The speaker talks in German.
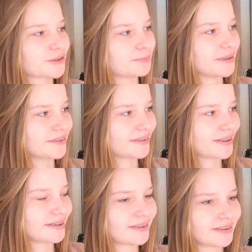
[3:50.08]

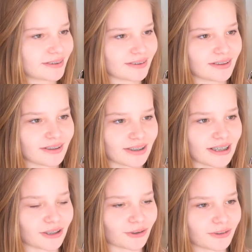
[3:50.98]
später
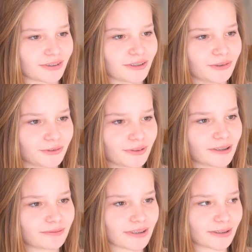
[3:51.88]
eine große
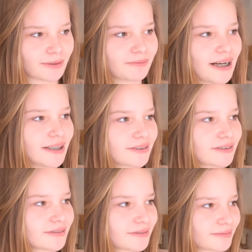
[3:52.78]
Hilfe, dass man weiß,
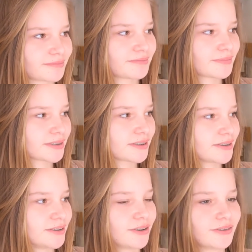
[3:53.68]

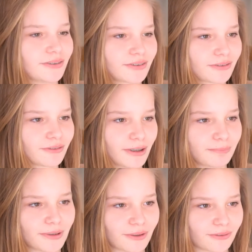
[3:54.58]
ja, das gefällt
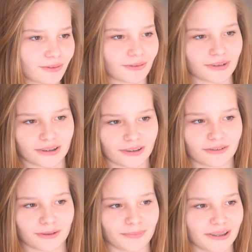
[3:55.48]
mir oder
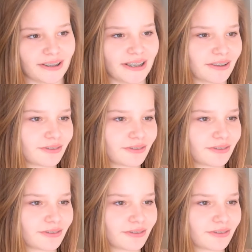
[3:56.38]
gefällt mir ja nicht